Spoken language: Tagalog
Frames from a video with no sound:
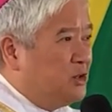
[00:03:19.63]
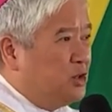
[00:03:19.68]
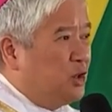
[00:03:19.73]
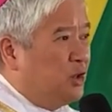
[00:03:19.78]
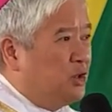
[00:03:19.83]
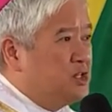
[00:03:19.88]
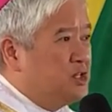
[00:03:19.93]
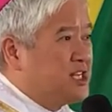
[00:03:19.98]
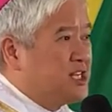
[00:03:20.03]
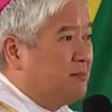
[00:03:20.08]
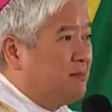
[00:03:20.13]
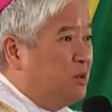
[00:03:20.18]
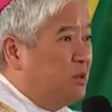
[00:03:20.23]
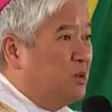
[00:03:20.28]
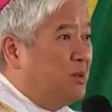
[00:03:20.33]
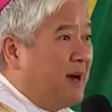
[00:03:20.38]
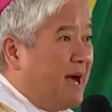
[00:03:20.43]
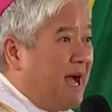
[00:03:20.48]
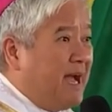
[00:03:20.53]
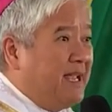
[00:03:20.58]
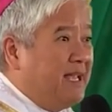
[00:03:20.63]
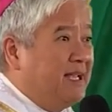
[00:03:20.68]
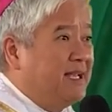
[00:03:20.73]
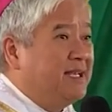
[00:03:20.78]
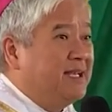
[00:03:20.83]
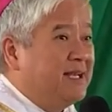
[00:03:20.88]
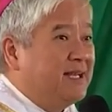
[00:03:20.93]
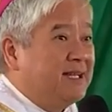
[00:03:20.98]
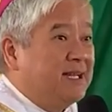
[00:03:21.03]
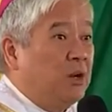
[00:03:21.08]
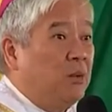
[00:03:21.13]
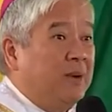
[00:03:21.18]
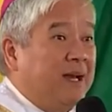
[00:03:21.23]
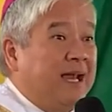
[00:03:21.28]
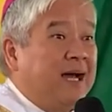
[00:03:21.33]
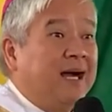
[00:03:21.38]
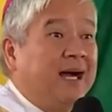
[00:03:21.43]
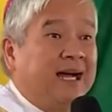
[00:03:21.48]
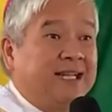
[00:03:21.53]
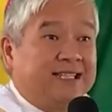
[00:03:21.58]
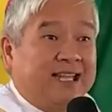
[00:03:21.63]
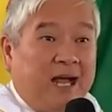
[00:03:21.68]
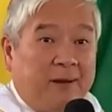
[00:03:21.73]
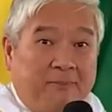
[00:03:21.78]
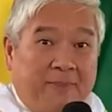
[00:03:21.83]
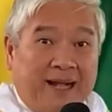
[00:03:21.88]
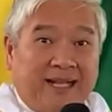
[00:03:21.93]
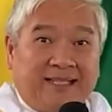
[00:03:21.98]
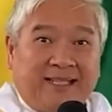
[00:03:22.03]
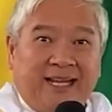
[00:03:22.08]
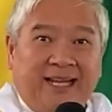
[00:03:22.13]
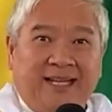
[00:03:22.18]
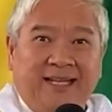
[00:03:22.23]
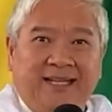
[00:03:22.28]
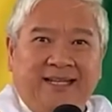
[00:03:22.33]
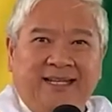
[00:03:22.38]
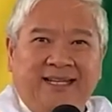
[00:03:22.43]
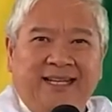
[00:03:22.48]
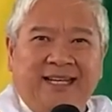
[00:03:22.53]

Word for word: doon sa buhay na walang katapatan,